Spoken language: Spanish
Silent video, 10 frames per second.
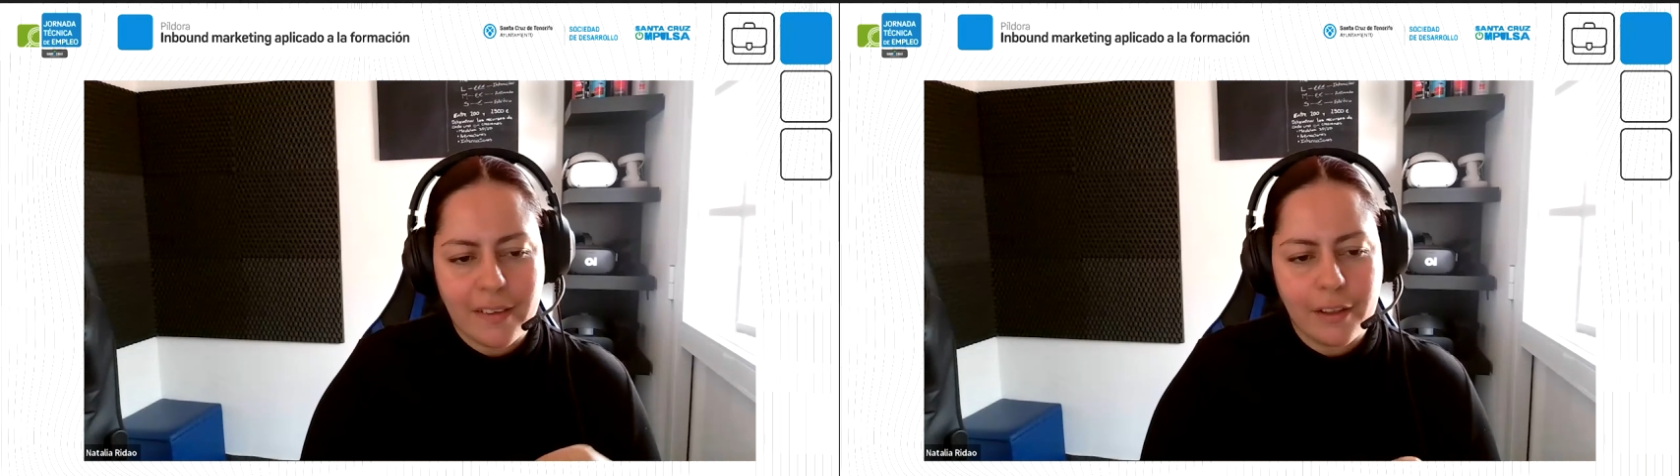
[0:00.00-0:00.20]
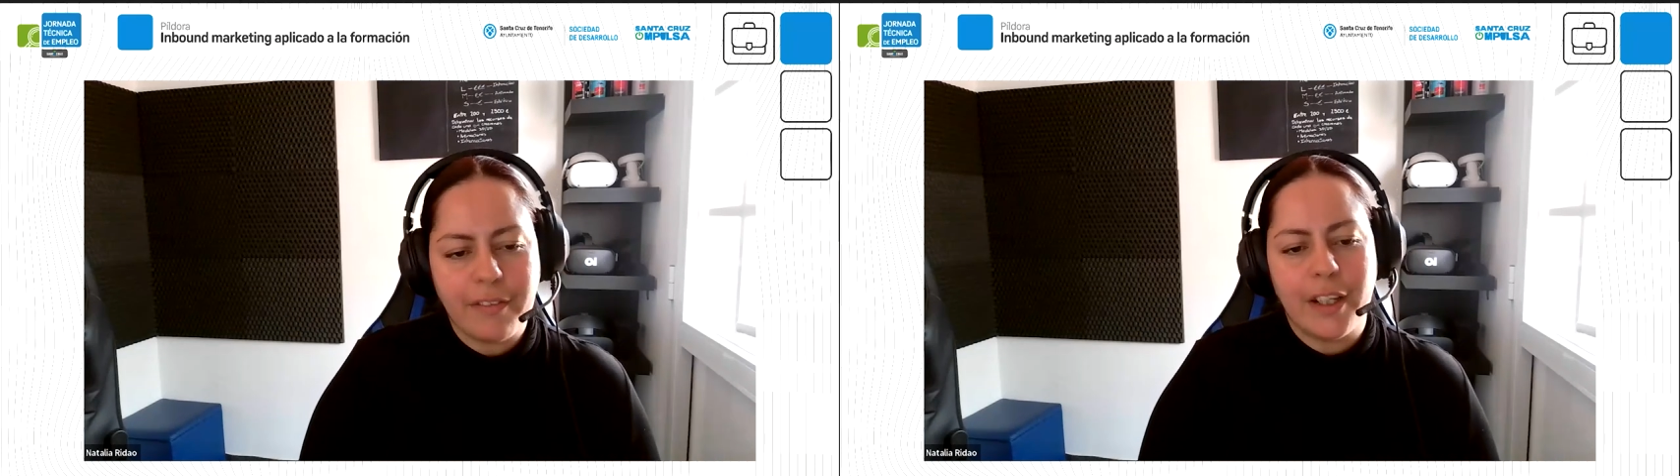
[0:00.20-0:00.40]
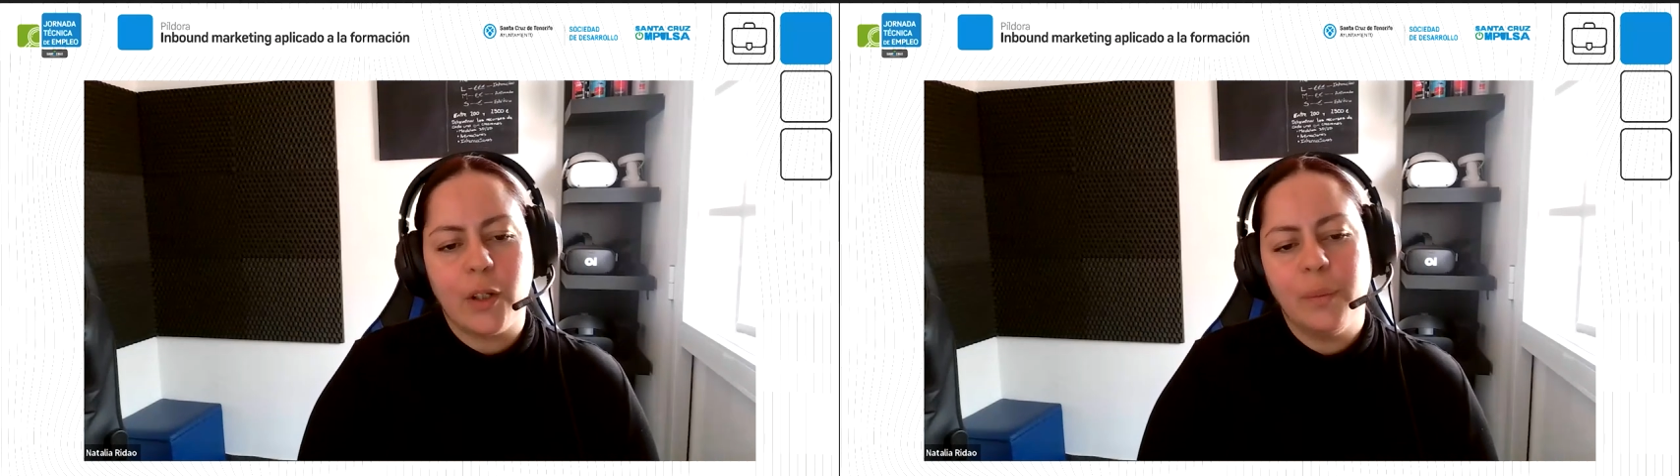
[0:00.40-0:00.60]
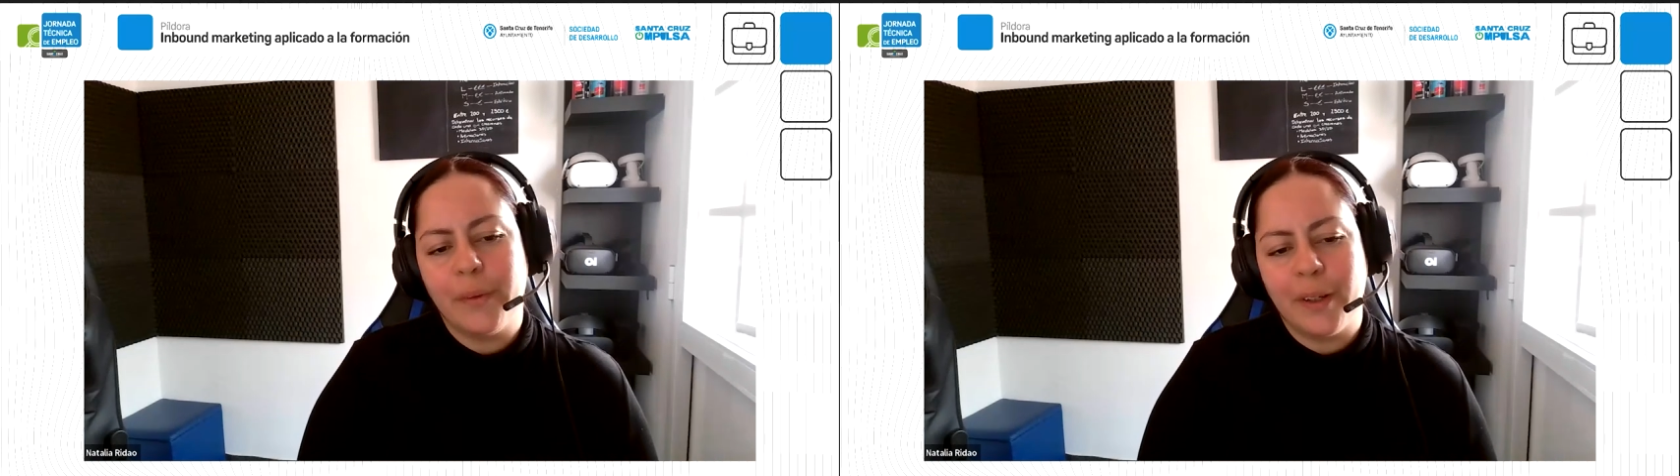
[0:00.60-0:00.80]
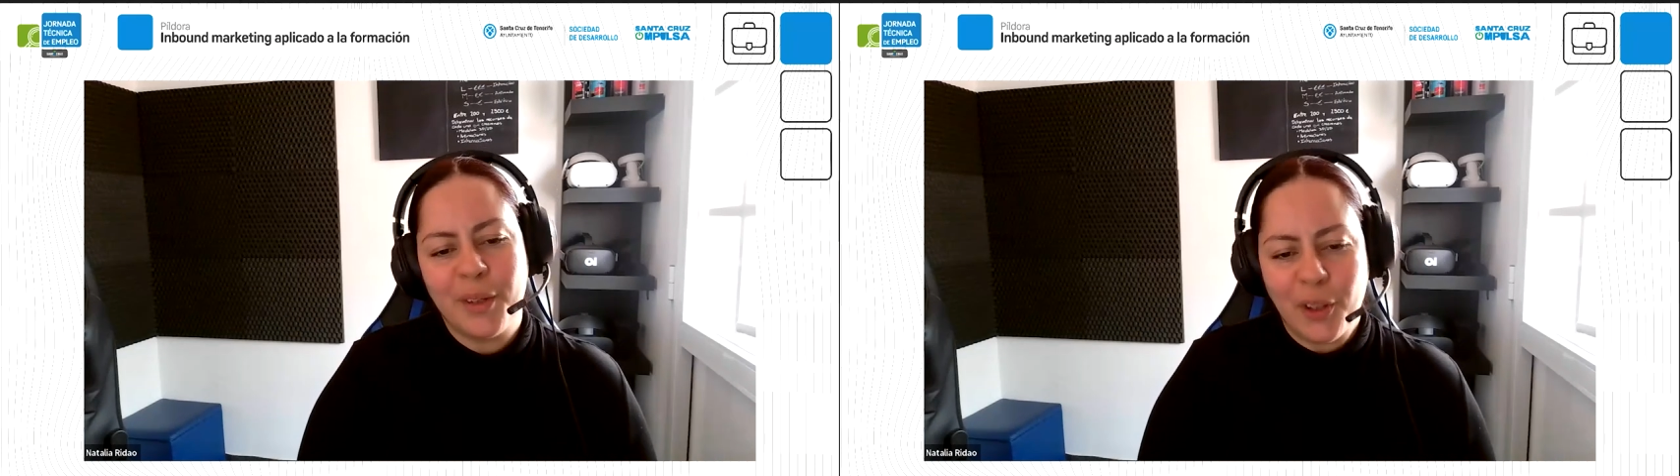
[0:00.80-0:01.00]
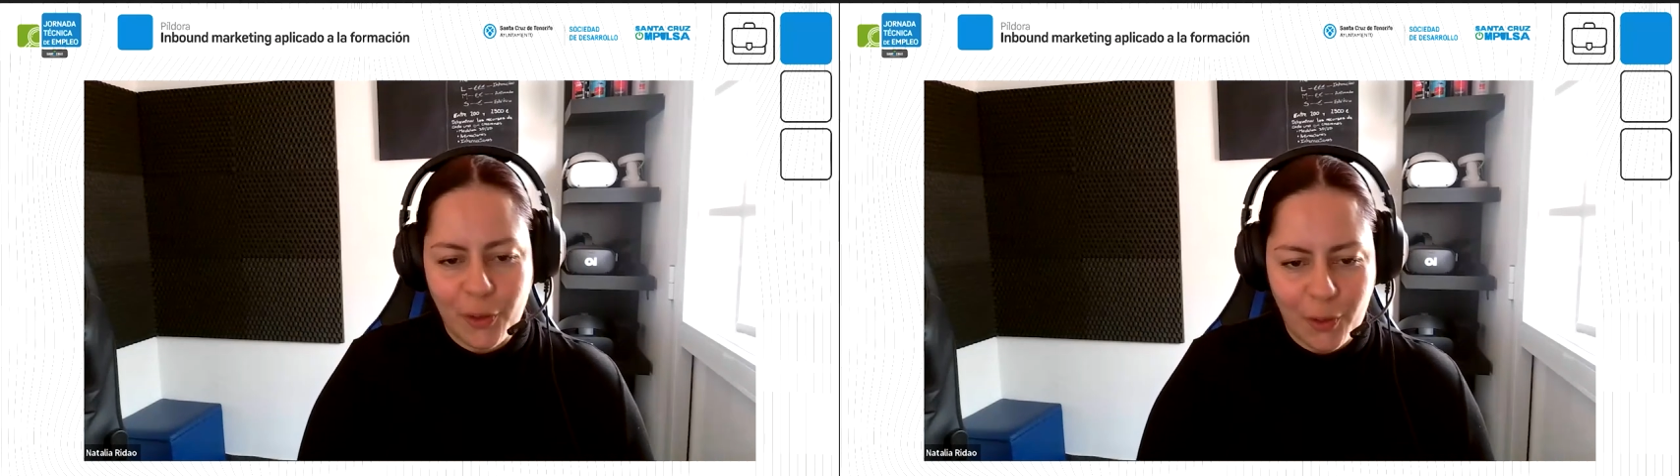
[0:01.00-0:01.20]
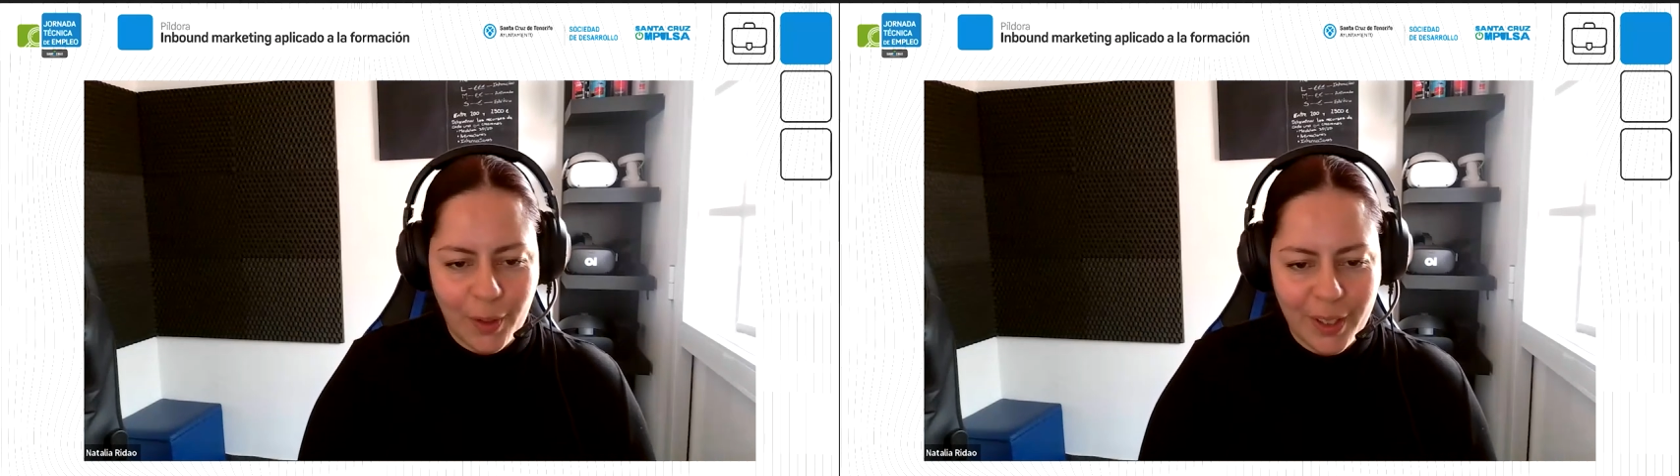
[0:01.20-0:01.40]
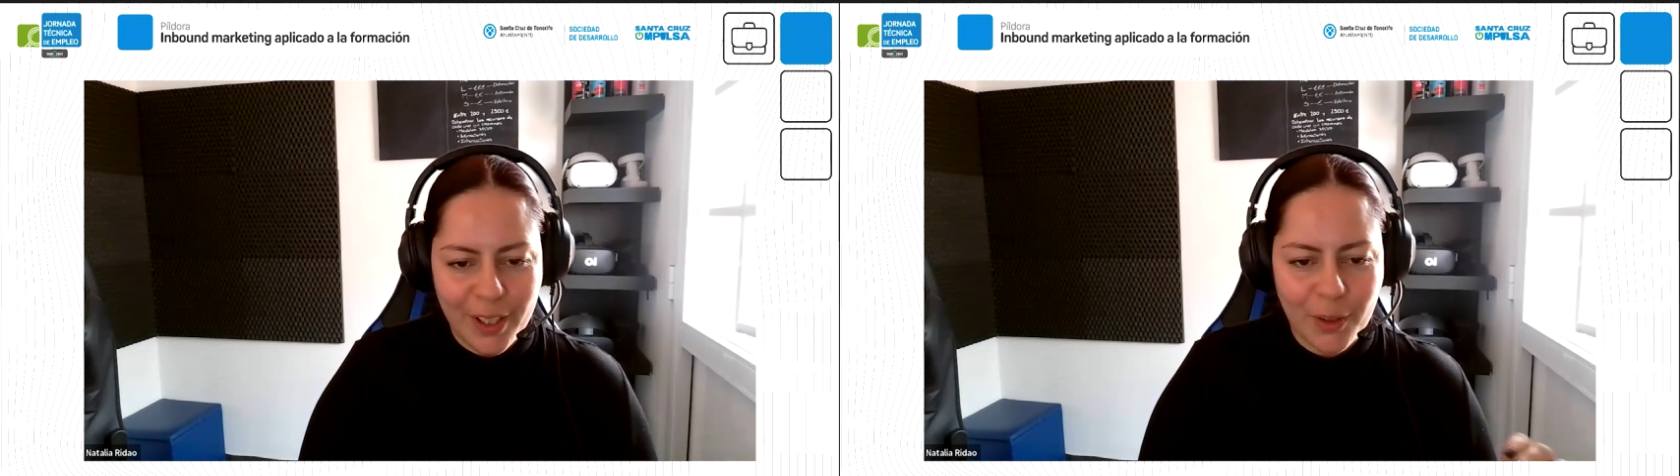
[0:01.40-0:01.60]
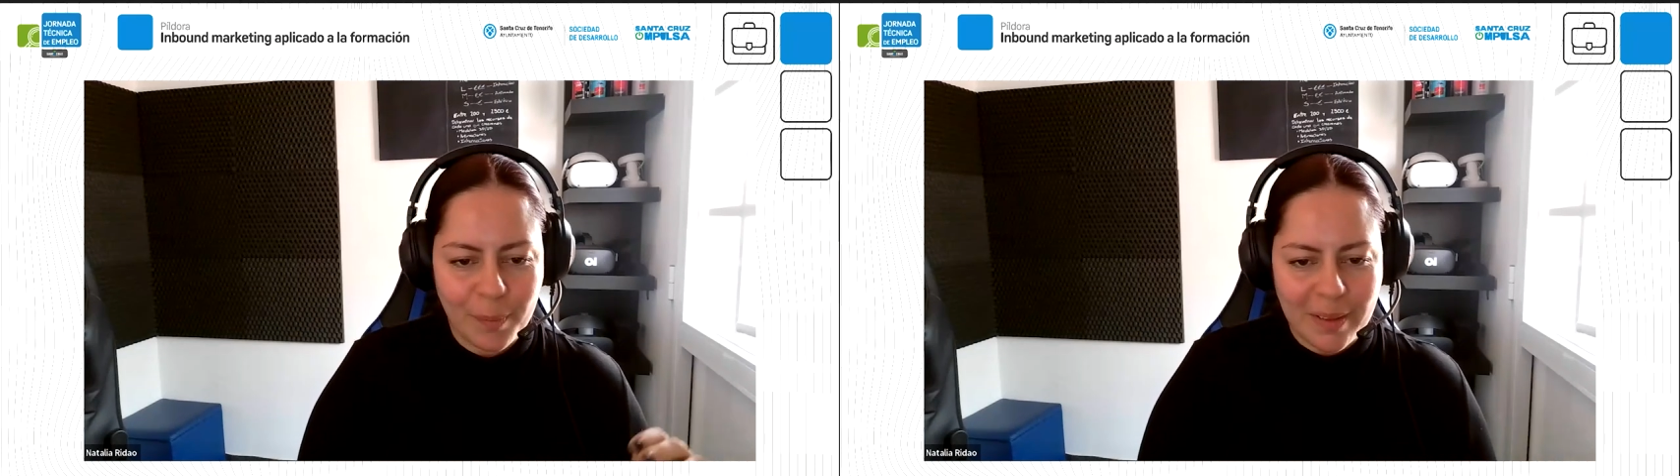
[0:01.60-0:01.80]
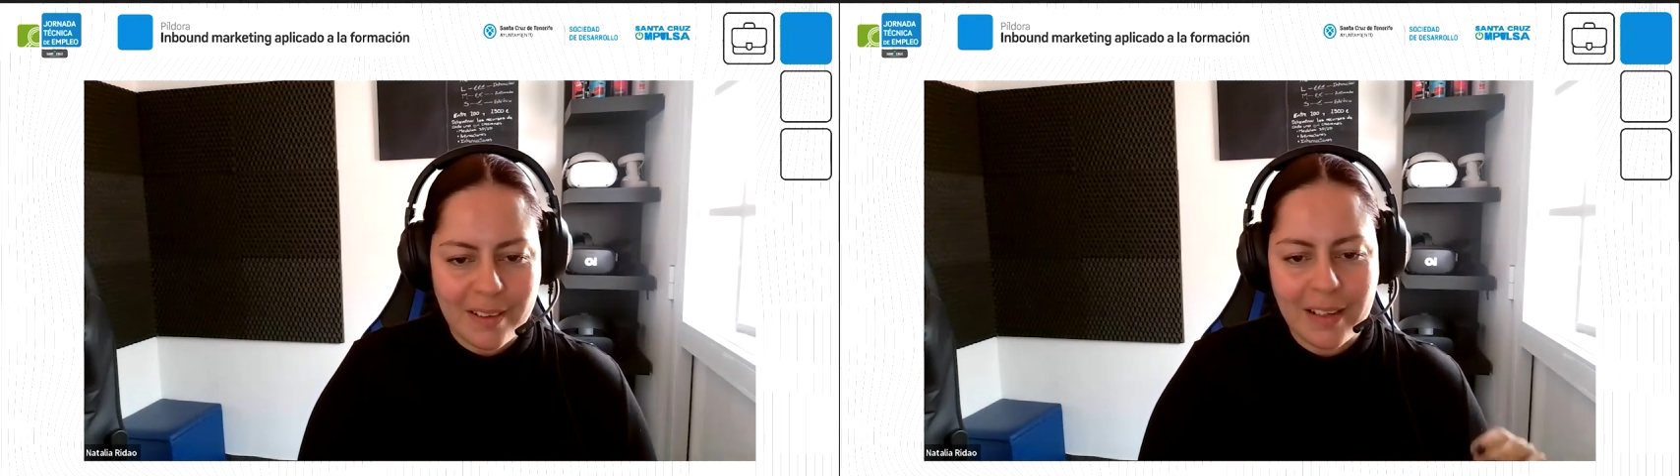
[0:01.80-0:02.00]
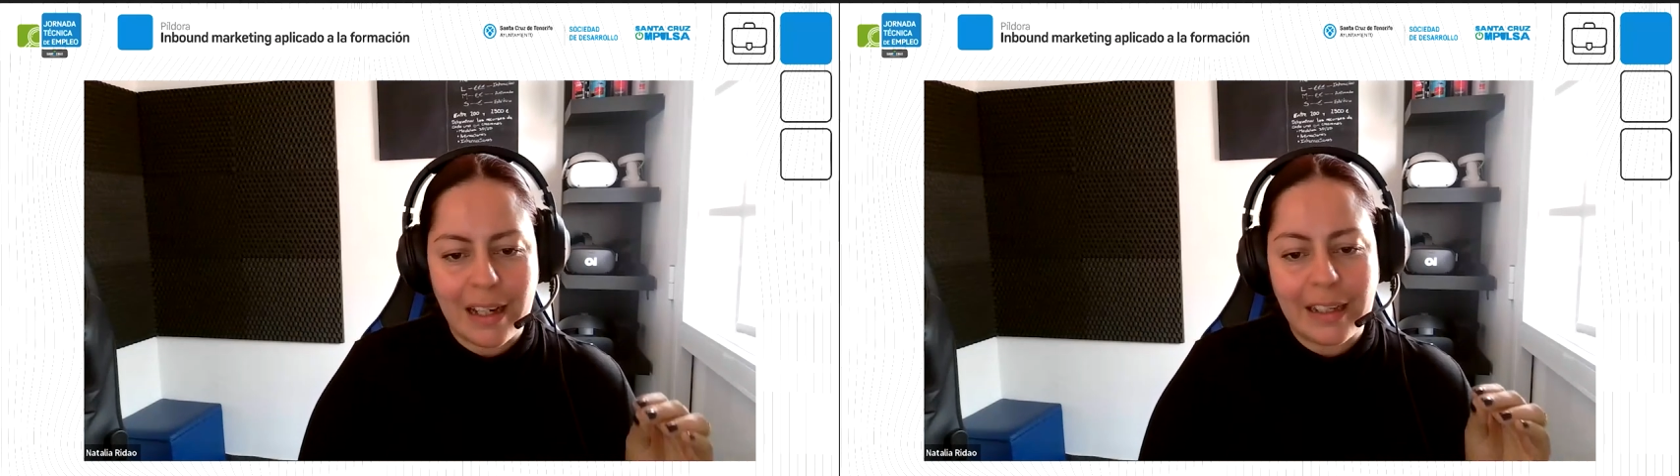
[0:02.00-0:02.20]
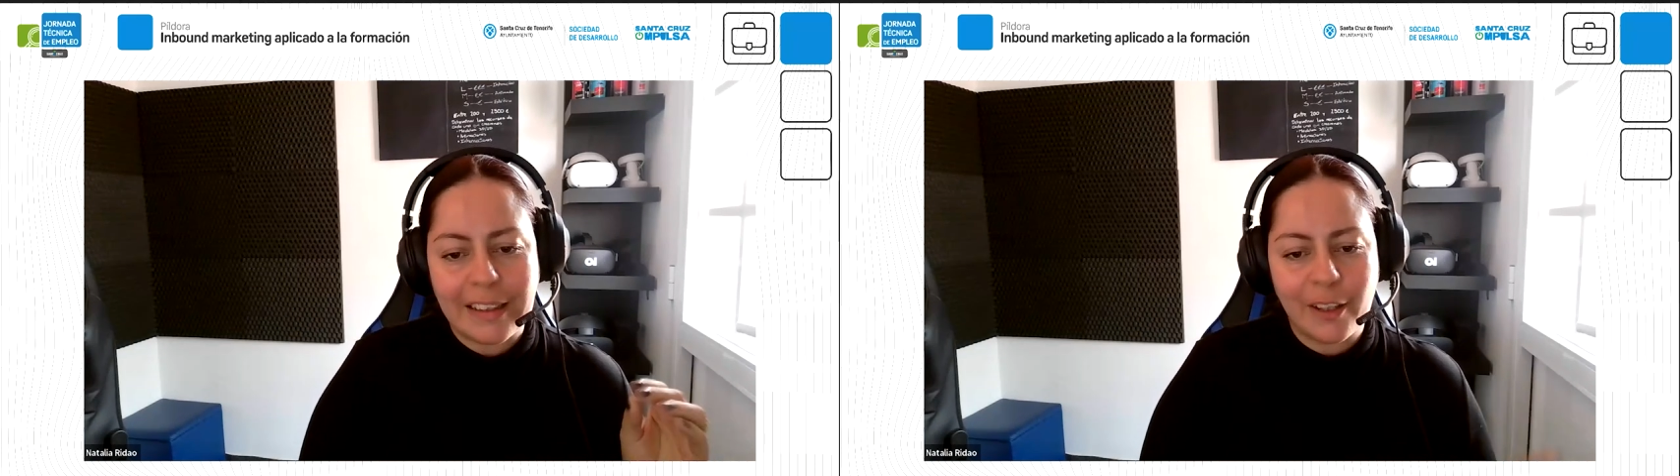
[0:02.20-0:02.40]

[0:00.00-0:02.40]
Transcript: se define como una metodología comercial